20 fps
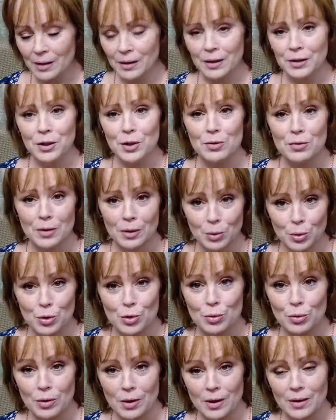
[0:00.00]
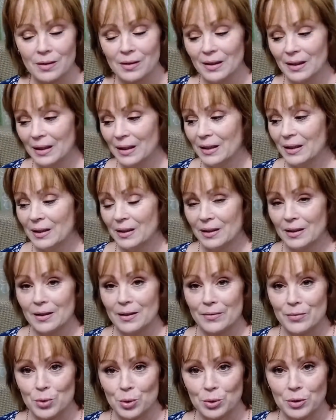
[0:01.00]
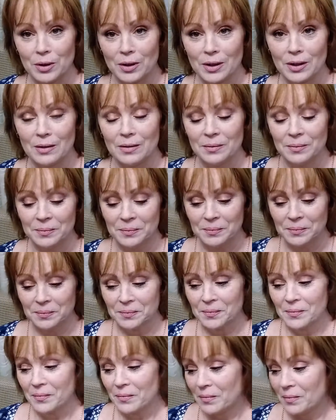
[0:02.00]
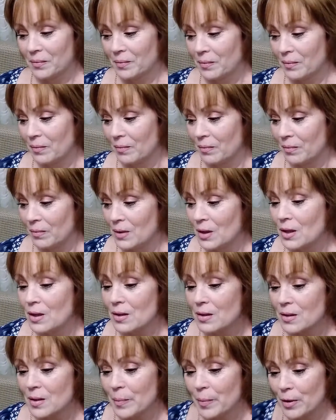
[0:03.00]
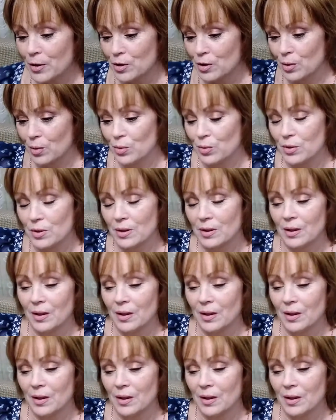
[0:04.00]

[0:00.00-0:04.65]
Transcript: надеюсь на то, что я э, а, все-таки не запачкаюсь.